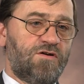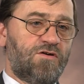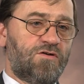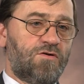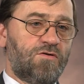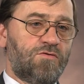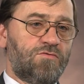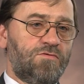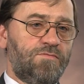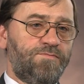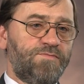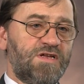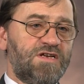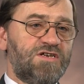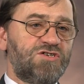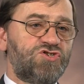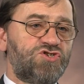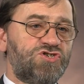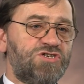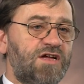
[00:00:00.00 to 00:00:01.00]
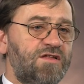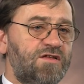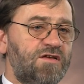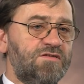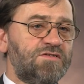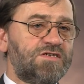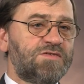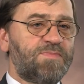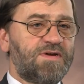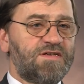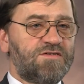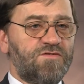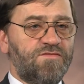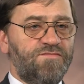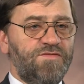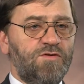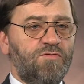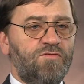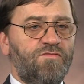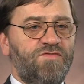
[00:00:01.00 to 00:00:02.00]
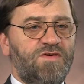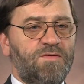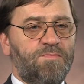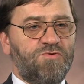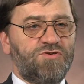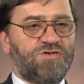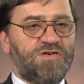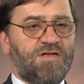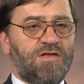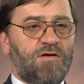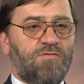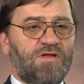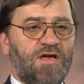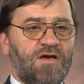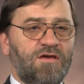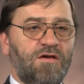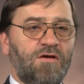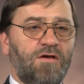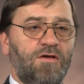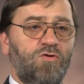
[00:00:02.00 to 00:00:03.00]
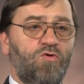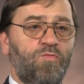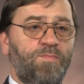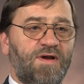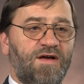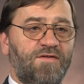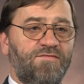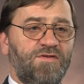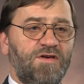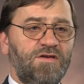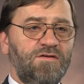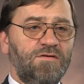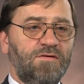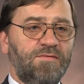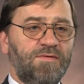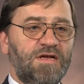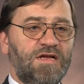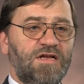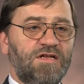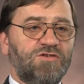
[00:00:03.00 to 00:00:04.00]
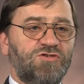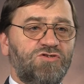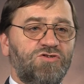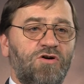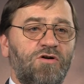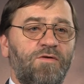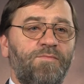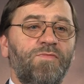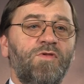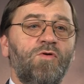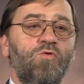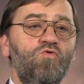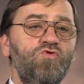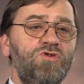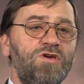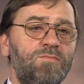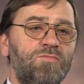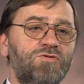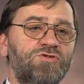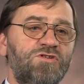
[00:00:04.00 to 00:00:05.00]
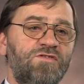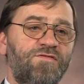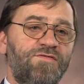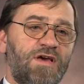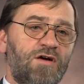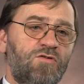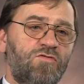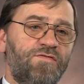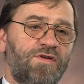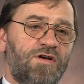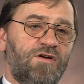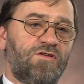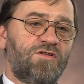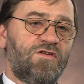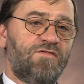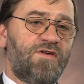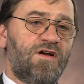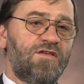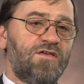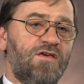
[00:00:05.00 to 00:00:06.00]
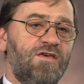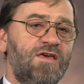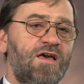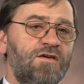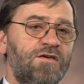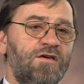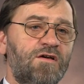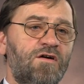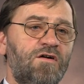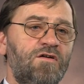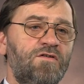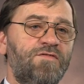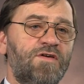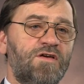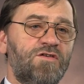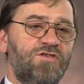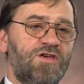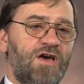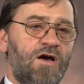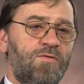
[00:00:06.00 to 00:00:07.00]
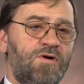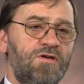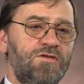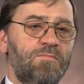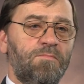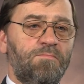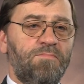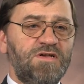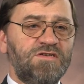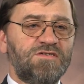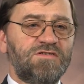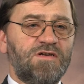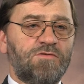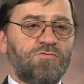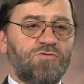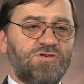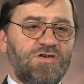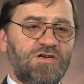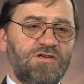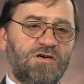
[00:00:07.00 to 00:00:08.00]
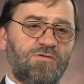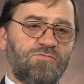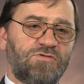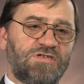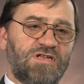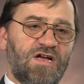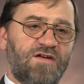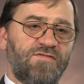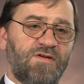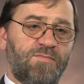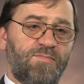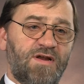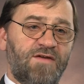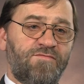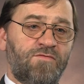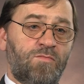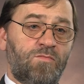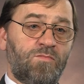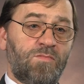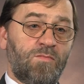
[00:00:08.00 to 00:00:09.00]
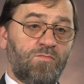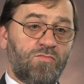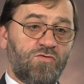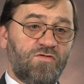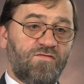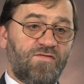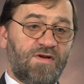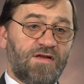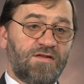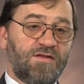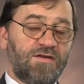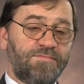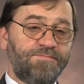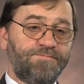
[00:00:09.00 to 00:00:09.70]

roku żaden z pracowników nie posiadał takich uprawnień, co uniemożliwiało wykonywanie jakichkolwiek działań bez naruszenia ustawy prawo budowlane.